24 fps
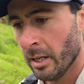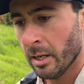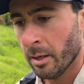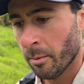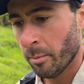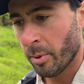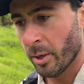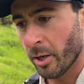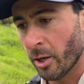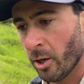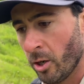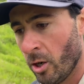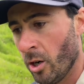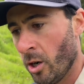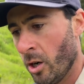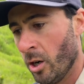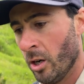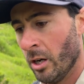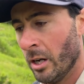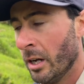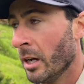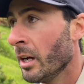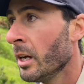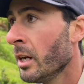però
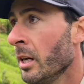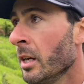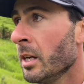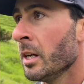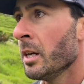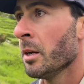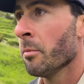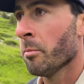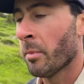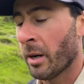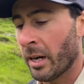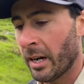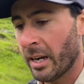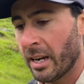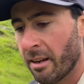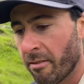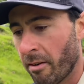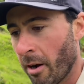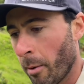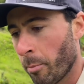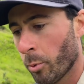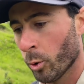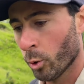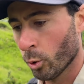magari
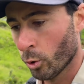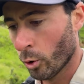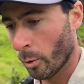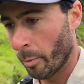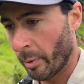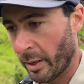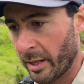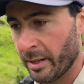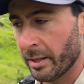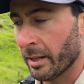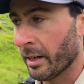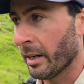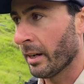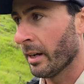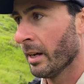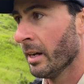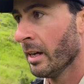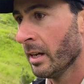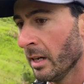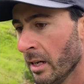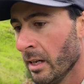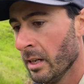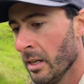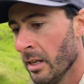avrei potuto prendere
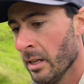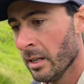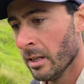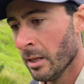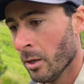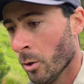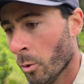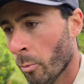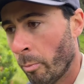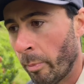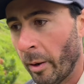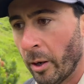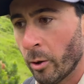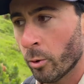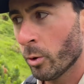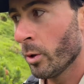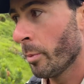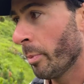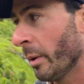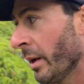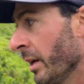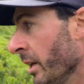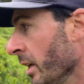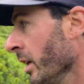un paio di
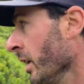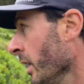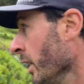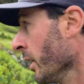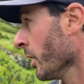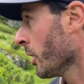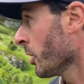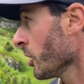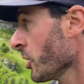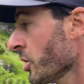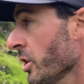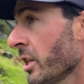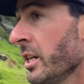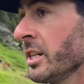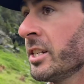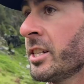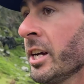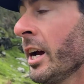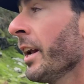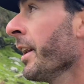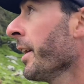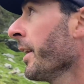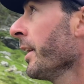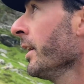panini cose del
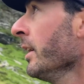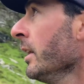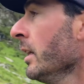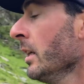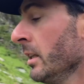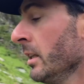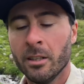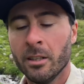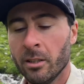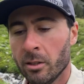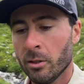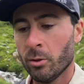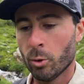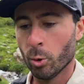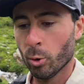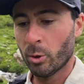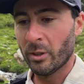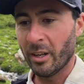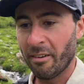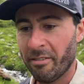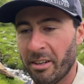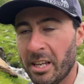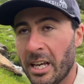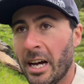genere
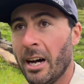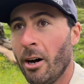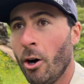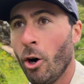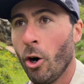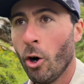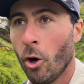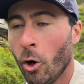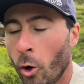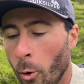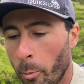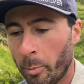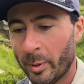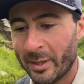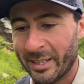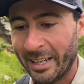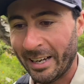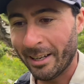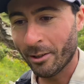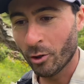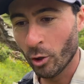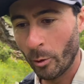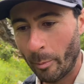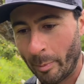tuttavia ho
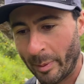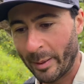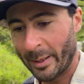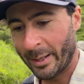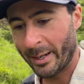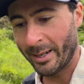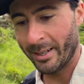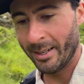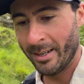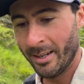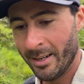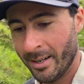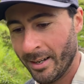optato per